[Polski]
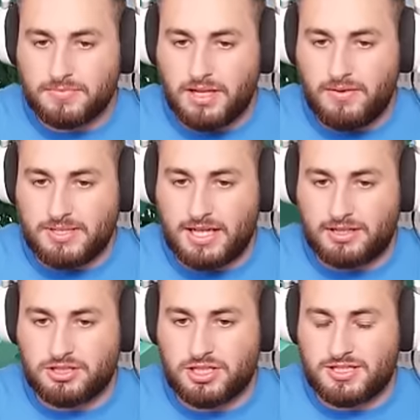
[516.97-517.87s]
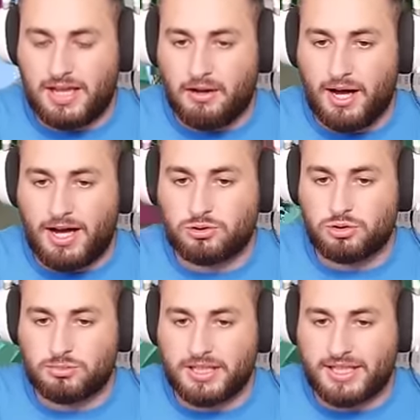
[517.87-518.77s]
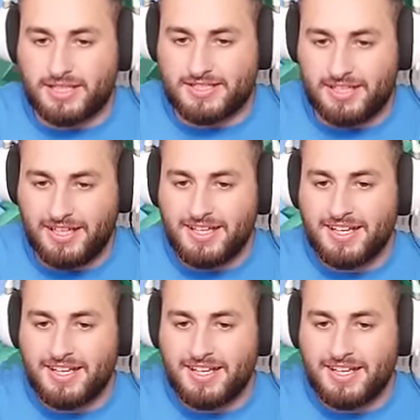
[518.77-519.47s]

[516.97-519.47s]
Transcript: Nie wiem, stary, co się stało, ale tu są tygrysy